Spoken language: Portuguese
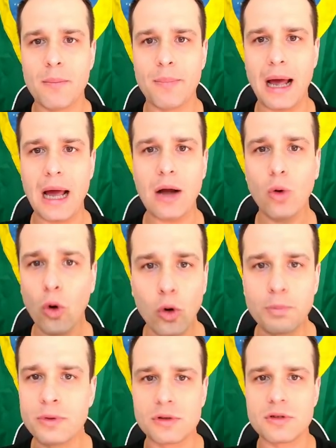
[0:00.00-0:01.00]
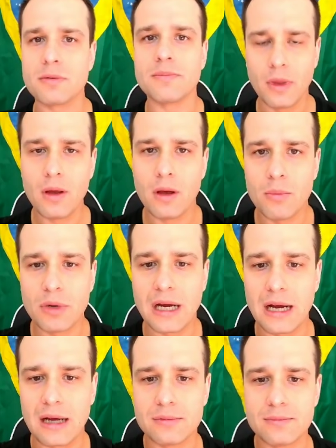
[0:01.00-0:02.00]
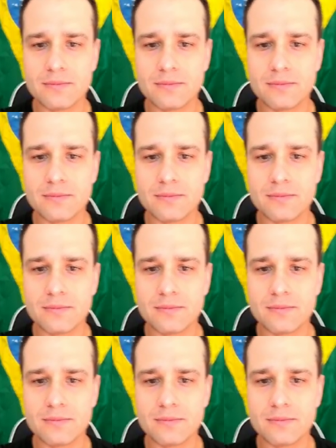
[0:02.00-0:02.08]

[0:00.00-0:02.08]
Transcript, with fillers: para corruptos. Obrigado.